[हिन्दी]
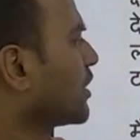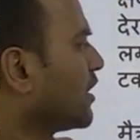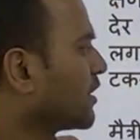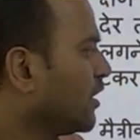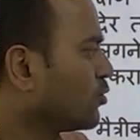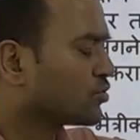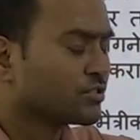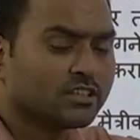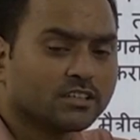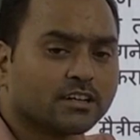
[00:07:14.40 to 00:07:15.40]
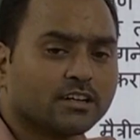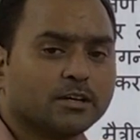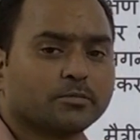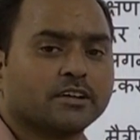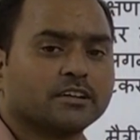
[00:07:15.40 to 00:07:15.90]
क्या किया उससे
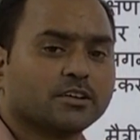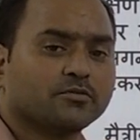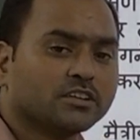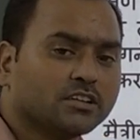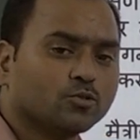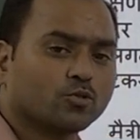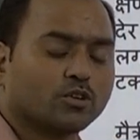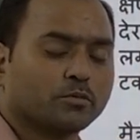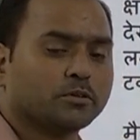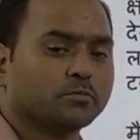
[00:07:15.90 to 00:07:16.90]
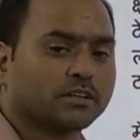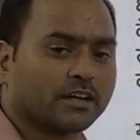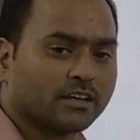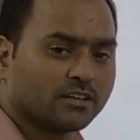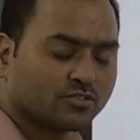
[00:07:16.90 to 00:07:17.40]
निर्लेप रहने की विधि उन्होंने भी
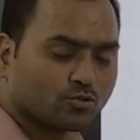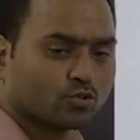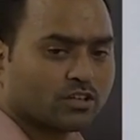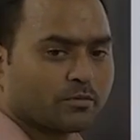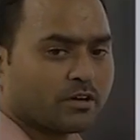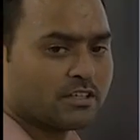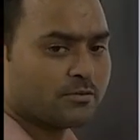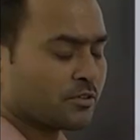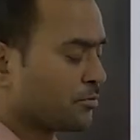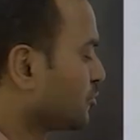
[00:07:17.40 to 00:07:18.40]
बताया इस सूत्र के माध्यम से भी